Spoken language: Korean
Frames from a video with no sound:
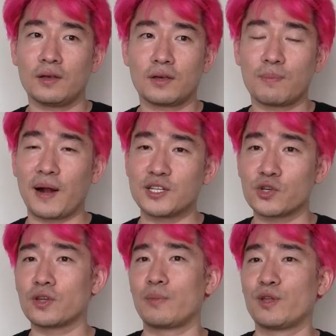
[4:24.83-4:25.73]
그게
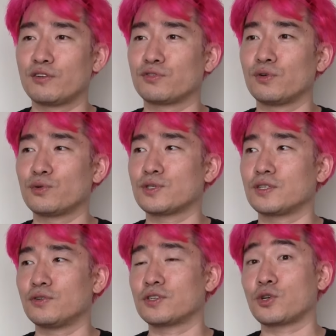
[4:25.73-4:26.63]
발전을 하면 할수록 솔직히
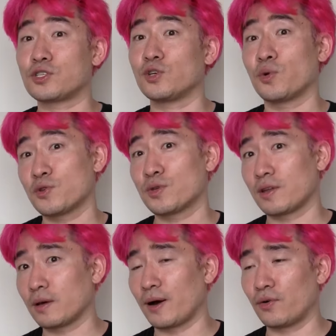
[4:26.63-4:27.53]
그거를 저 지원해줘야
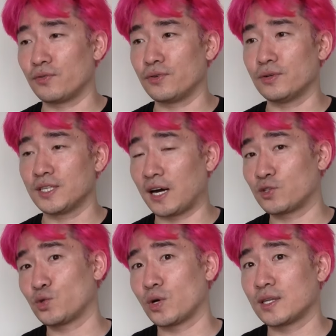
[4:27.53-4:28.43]
되는 게 맞거든요.
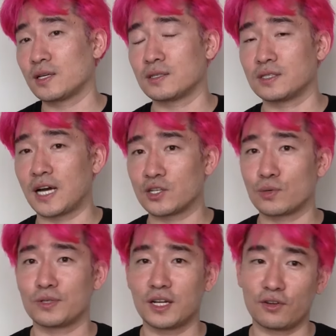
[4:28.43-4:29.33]
양쪽에다 그
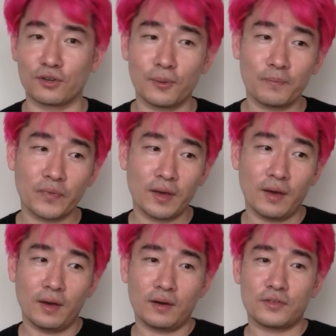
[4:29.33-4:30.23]
장점을 살려서.
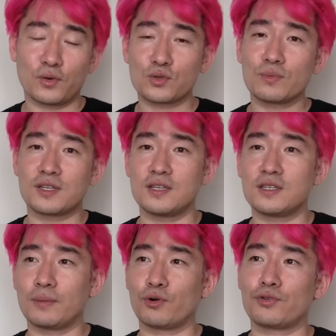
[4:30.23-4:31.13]
근데 어쩌면
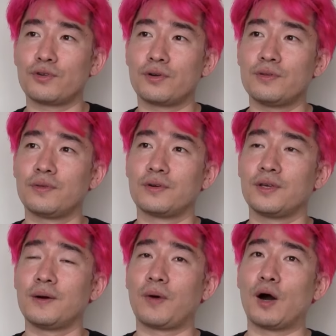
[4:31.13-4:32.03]
기시나 머큐리얼은
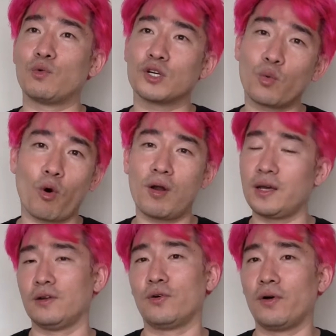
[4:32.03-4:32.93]
그냥 아 이건 원래
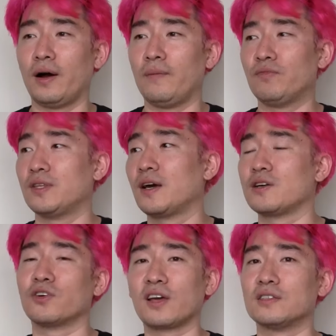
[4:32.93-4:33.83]
이런 거야. 니네가
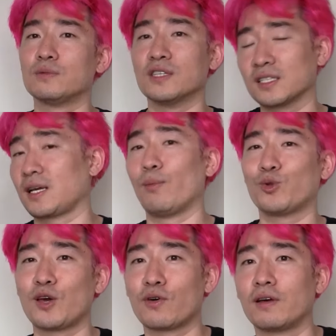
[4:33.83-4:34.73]
이렇게 안 쓰면 니네가
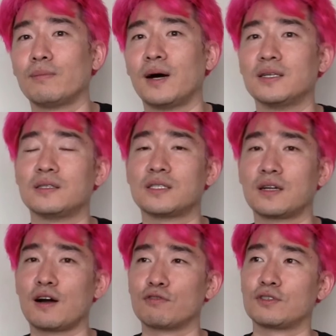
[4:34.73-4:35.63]
잘못된 거라는
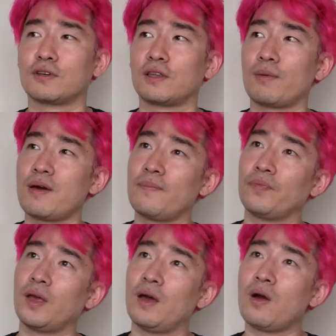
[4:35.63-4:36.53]
마인드셋을 갖고 있었기 때문에
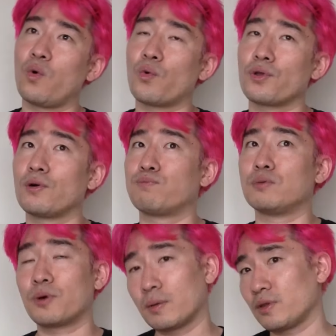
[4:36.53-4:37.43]
오히려
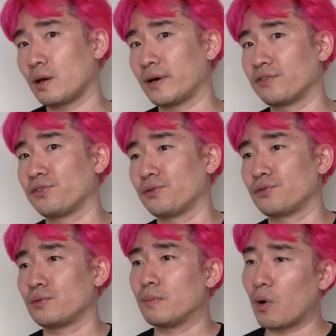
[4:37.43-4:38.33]
불편함이 되게 많았어요.
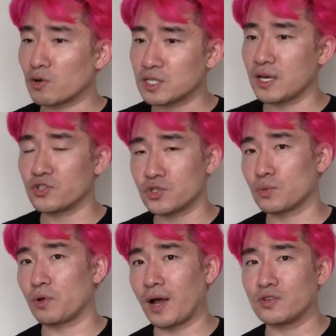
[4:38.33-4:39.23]
그리고 머지
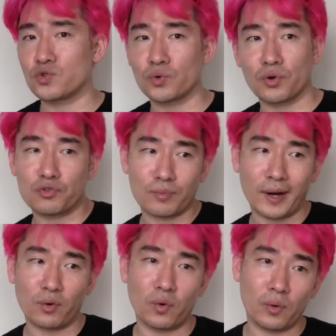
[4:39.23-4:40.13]
엔진도 별로 안 좋은 경우도
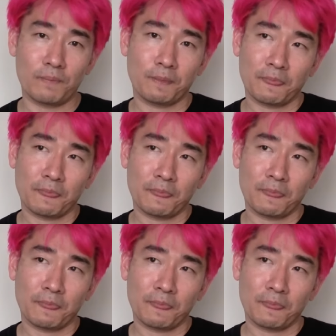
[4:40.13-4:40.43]
많고